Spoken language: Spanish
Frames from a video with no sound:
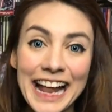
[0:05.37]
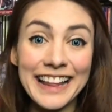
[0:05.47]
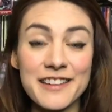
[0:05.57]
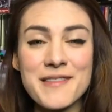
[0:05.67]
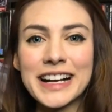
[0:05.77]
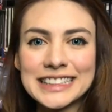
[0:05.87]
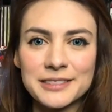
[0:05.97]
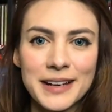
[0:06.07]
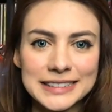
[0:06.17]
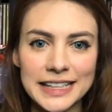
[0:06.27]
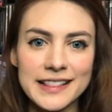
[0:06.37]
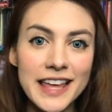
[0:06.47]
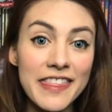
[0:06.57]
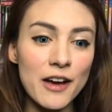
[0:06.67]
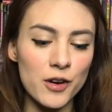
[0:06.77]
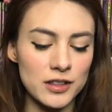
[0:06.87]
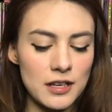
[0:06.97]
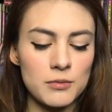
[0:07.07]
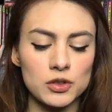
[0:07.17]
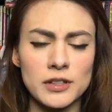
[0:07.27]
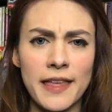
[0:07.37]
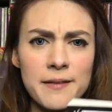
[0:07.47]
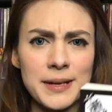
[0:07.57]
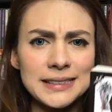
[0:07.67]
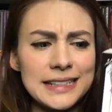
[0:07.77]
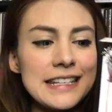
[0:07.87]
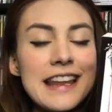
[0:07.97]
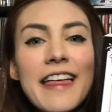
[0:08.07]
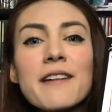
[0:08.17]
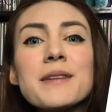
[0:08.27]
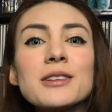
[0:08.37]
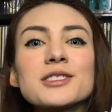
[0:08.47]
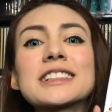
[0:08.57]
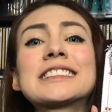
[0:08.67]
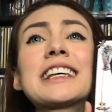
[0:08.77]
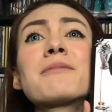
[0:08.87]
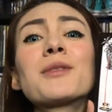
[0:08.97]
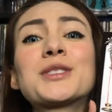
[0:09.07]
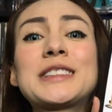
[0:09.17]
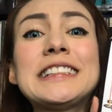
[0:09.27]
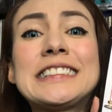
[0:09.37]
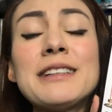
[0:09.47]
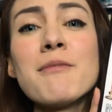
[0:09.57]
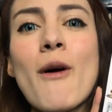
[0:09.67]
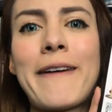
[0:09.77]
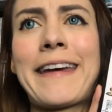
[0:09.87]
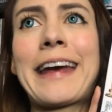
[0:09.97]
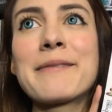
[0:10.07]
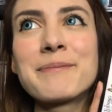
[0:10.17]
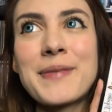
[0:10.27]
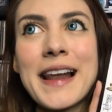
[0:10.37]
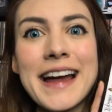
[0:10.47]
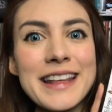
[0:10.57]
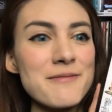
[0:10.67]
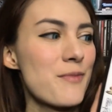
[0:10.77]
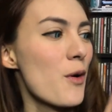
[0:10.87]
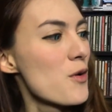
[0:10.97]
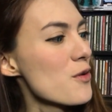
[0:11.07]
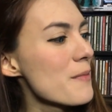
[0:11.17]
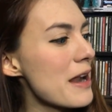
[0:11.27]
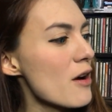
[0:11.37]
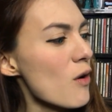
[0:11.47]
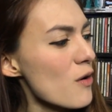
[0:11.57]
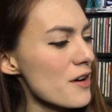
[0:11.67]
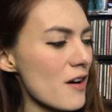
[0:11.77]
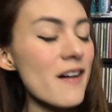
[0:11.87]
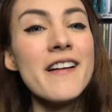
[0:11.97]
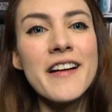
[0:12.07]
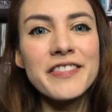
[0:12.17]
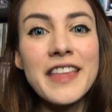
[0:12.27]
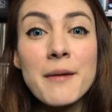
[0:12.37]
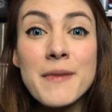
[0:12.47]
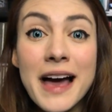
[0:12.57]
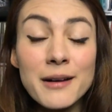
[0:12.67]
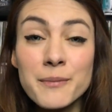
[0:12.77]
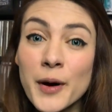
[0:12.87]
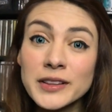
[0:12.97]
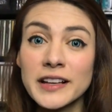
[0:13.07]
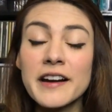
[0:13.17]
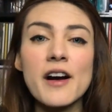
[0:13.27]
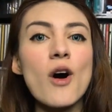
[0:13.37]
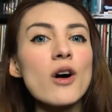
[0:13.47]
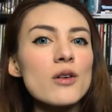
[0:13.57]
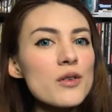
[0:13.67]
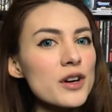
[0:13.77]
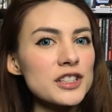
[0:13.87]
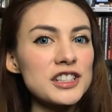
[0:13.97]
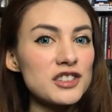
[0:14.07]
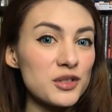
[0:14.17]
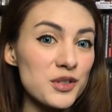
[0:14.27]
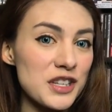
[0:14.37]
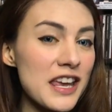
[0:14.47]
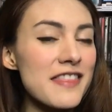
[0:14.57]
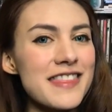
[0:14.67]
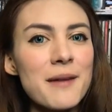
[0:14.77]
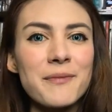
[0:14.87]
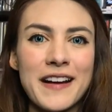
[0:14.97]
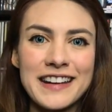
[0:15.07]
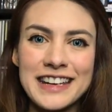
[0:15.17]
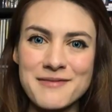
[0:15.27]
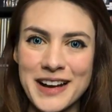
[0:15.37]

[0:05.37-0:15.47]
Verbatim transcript: Ale de Mangas y Más y el día de hoy tenemos nada más y nada menos que este hermosísimo ejemplar y volumen 1 de Black Butler o Kuroshitsuji de Panini